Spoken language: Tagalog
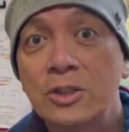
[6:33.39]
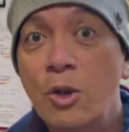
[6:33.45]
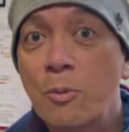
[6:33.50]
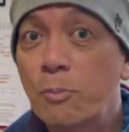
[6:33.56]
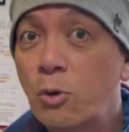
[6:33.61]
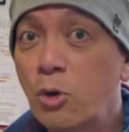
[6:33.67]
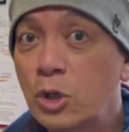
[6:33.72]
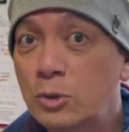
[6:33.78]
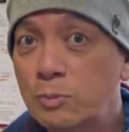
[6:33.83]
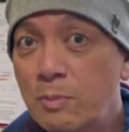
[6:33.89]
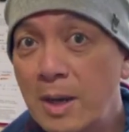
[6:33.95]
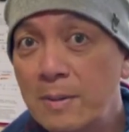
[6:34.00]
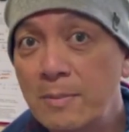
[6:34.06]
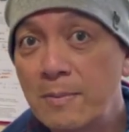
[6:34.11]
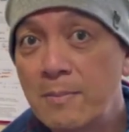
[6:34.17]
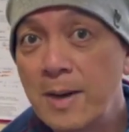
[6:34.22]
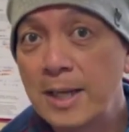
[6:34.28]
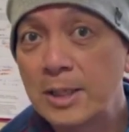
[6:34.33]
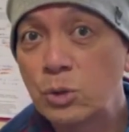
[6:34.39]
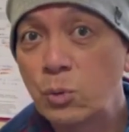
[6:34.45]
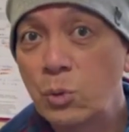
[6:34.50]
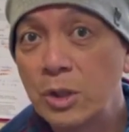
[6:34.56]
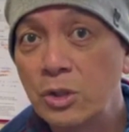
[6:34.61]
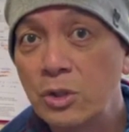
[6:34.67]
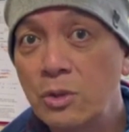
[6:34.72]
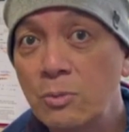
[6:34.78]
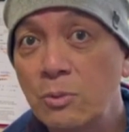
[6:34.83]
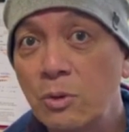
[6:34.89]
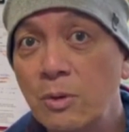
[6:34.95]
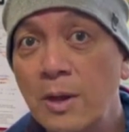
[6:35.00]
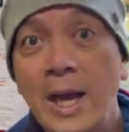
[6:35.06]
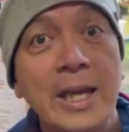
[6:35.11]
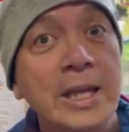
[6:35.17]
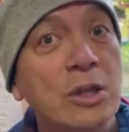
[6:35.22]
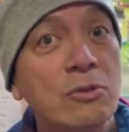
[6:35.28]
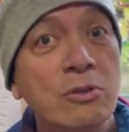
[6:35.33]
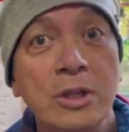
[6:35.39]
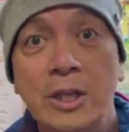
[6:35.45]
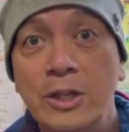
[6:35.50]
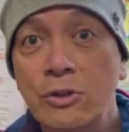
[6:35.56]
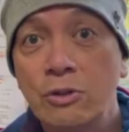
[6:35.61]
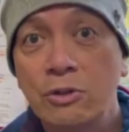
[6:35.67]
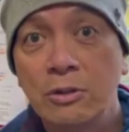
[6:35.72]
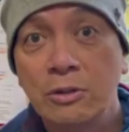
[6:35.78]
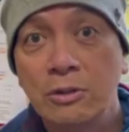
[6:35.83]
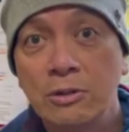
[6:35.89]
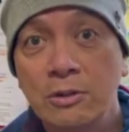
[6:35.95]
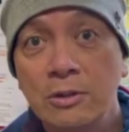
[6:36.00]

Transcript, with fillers: So, of course, bababa ang sweldo mo. Ayaw nila nun.